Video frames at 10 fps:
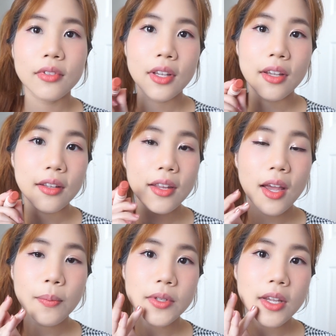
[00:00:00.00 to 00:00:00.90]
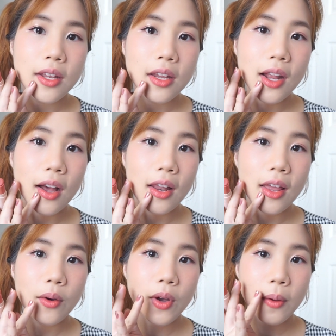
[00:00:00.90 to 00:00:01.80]
นี่เทียบสีที่ทา
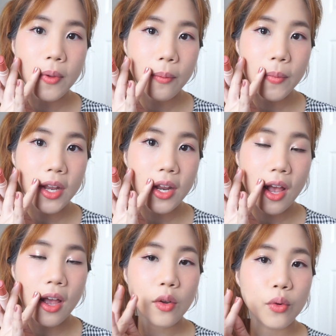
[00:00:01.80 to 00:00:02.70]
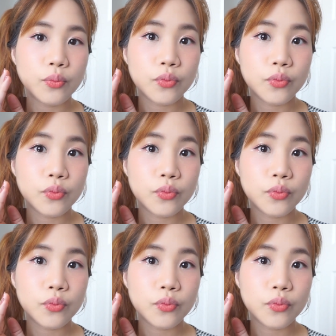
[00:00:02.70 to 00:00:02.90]
แล้วกับยังไม่ได้ทาเนาะ